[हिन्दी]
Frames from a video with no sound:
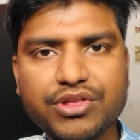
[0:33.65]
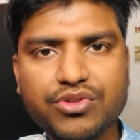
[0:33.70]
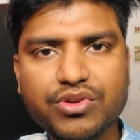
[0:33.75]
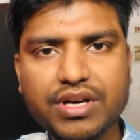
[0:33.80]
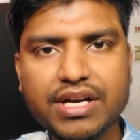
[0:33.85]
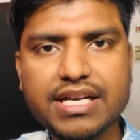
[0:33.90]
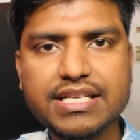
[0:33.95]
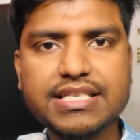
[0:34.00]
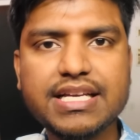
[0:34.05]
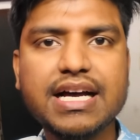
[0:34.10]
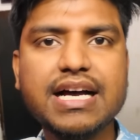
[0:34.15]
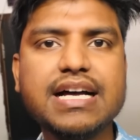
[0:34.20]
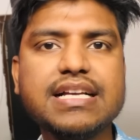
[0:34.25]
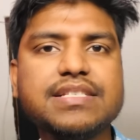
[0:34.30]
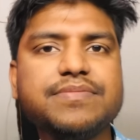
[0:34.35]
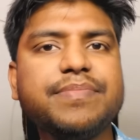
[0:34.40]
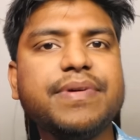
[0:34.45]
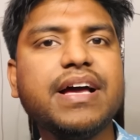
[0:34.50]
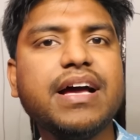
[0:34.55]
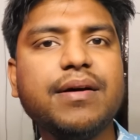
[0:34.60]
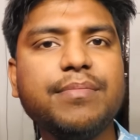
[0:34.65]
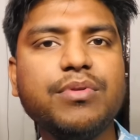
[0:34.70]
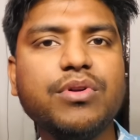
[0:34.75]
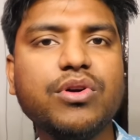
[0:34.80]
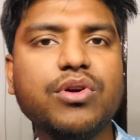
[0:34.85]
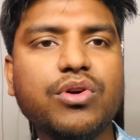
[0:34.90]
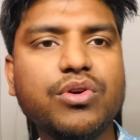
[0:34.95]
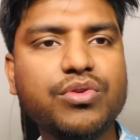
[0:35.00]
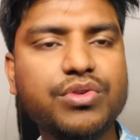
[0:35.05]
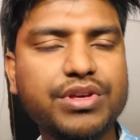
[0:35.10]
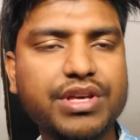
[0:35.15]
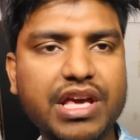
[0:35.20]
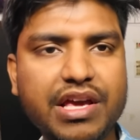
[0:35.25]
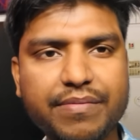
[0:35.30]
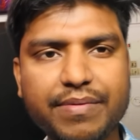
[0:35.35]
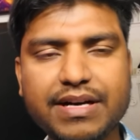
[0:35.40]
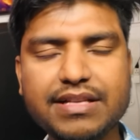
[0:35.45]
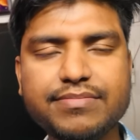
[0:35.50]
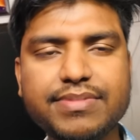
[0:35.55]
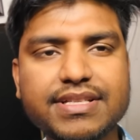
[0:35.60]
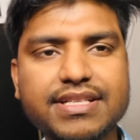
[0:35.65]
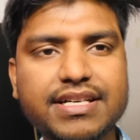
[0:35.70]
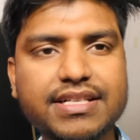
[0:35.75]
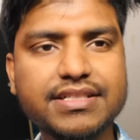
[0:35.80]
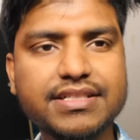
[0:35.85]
तो गाइज आज मैं आप लोगों को ये बात बता